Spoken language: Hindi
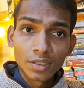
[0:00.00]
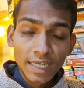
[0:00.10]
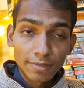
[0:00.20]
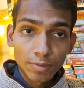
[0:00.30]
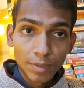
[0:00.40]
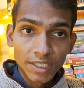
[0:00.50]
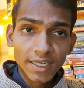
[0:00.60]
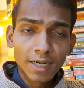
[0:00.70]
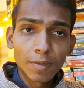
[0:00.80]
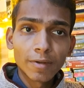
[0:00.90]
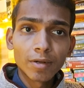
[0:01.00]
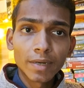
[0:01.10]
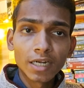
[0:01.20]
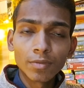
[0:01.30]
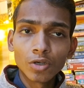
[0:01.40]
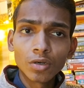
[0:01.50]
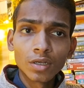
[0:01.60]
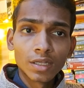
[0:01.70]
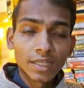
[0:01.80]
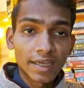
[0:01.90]
साथ में फिजिकल अपलिफ्टमेंट भी हो
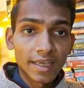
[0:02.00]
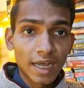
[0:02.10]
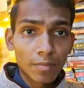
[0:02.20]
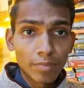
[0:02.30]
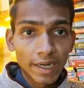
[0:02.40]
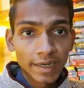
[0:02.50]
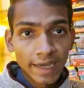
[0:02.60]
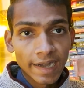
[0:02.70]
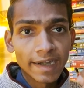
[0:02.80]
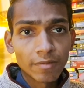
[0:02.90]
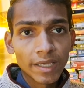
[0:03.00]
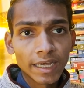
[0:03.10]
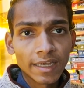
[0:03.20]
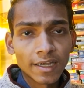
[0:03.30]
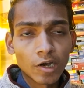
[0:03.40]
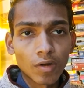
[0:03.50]
ताकि आप में एक टैलेंट भी आए